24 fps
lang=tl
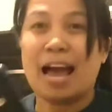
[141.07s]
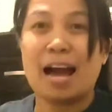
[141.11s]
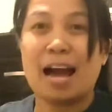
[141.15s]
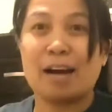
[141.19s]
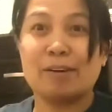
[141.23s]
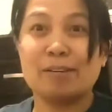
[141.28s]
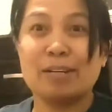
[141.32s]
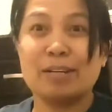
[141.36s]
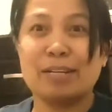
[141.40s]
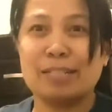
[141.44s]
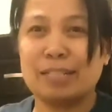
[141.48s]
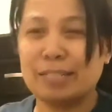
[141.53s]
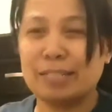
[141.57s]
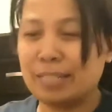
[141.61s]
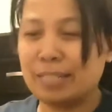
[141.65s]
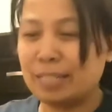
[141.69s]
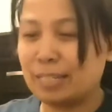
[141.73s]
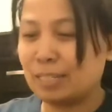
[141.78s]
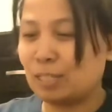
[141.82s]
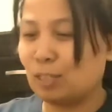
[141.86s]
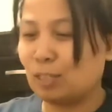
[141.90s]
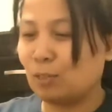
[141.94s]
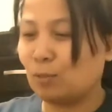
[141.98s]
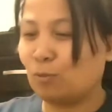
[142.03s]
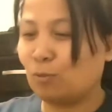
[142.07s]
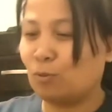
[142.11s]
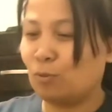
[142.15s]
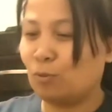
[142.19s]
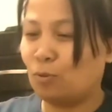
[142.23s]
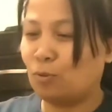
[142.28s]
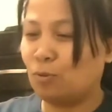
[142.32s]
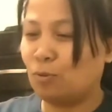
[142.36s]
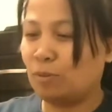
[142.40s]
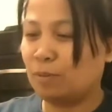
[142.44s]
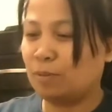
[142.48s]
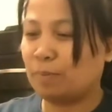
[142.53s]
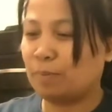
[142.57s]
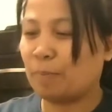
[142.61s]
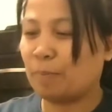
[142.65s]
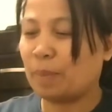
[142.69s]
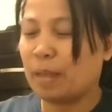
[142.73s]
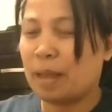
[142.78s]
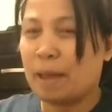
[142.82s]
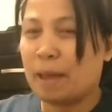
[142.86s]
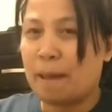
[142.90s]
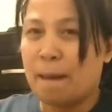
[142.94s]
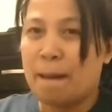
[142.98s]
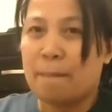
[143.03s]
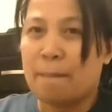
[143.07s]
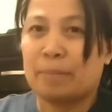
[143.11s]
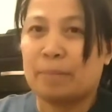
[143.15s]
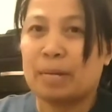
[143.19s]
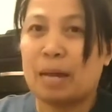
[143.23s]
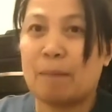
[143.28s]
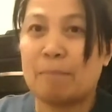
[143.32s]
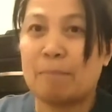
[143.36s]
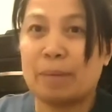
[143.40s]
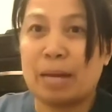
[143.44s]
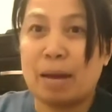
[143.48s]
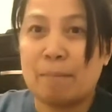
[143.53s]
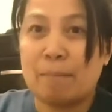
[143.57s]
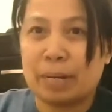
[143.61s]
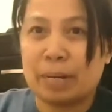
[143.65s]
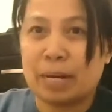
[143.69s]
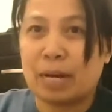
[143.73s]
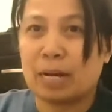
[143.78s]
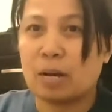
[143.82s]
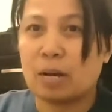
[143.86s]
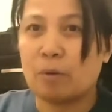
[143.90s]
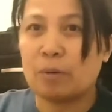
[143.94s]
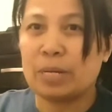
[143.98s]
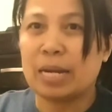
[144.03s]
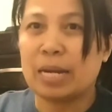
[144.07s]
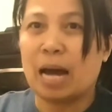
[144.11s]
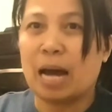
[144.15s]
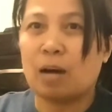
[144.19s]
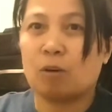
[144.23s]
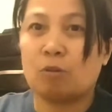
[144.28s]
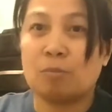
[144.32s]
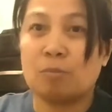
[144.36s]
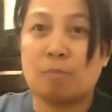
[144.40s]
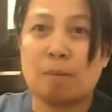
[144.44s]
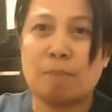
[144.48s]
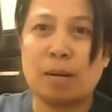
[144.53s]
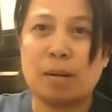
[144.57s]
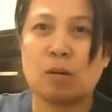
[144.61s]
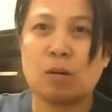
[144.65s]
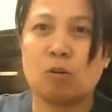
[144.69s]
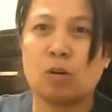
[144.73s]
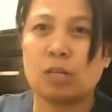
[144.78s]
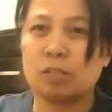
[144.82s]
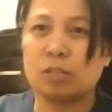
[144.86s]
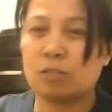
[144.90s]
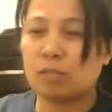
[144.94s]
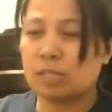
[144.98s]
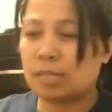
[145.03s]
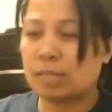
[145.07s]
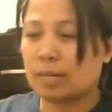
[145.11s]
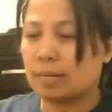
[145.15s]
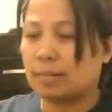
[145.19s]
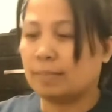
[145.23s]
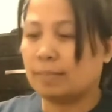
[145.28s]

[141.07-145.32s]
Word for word: Ako na dito. Maya-maya, may gagawin na ako. Ibablog ko lang to saglit.